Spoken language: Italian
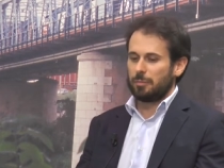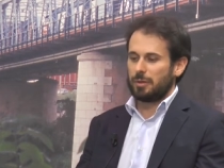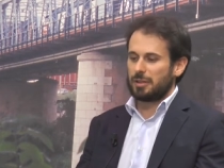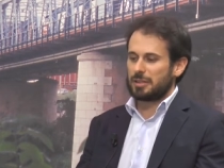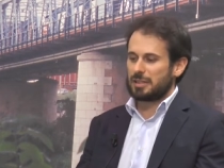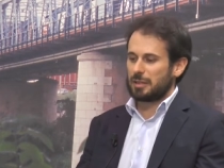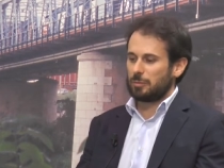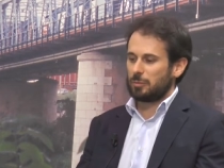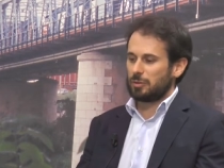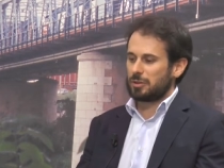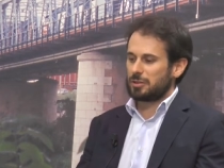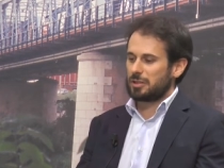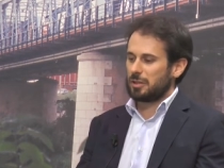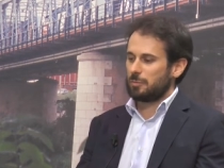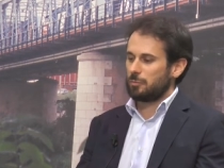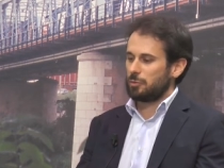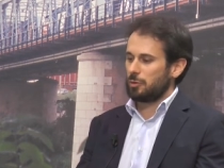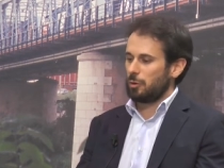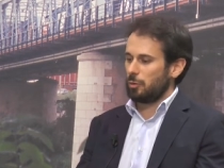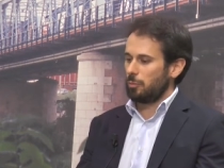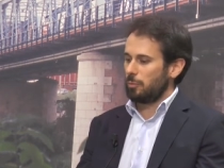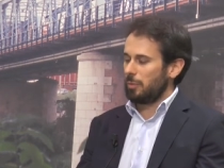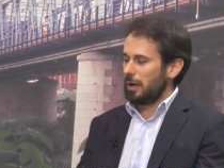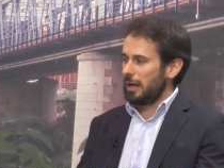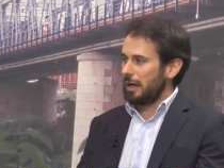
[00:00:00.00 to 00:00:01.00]
pensiamo ad
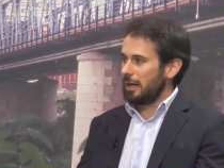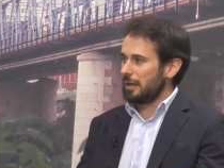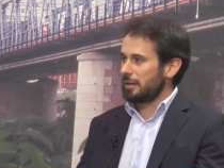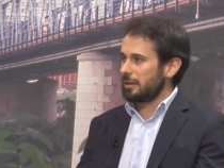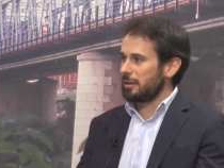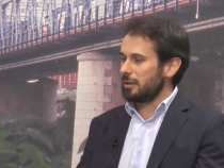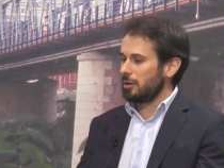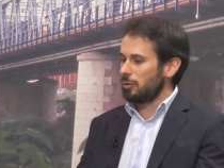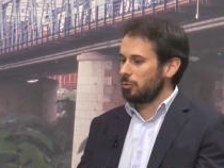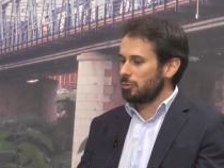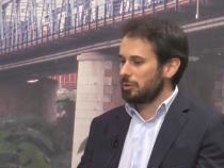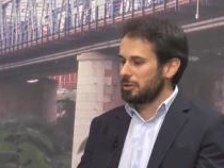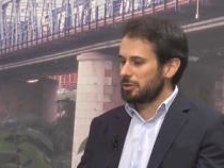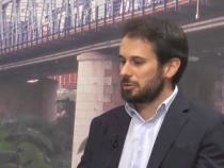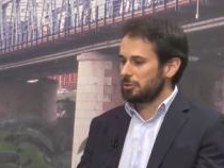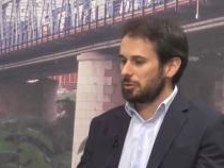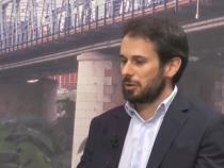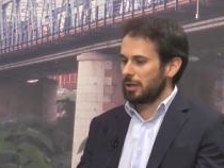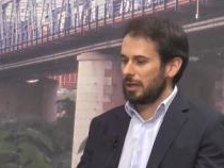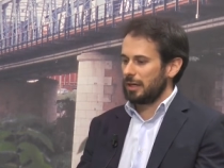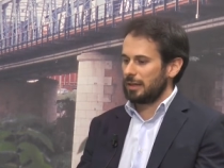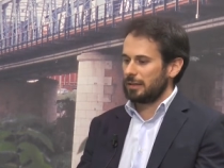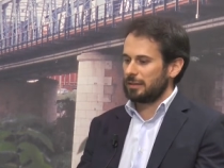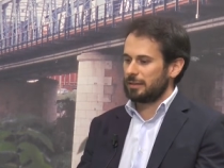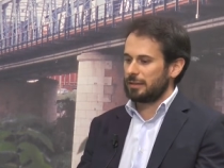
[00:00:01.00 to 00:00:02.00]
esempio a un bar, a un
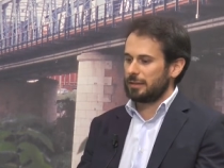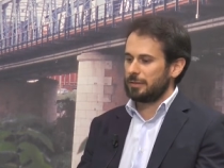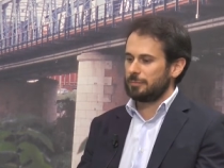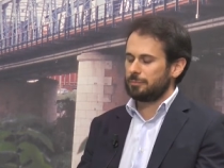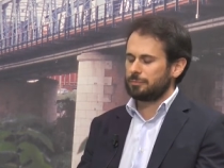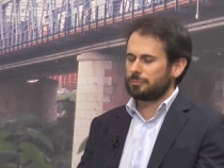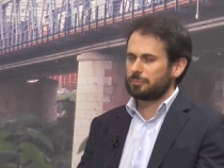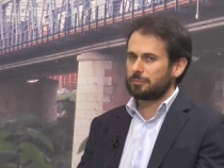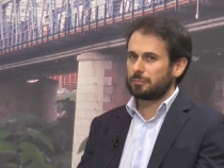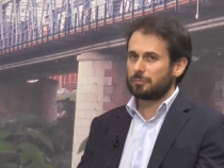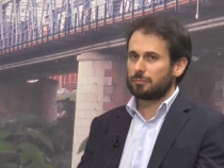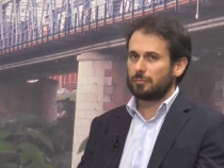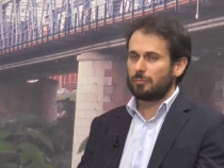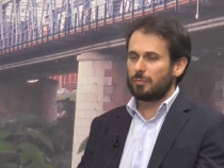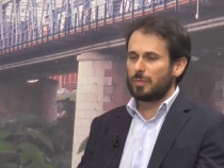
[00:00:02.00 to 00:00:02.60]
ristorante.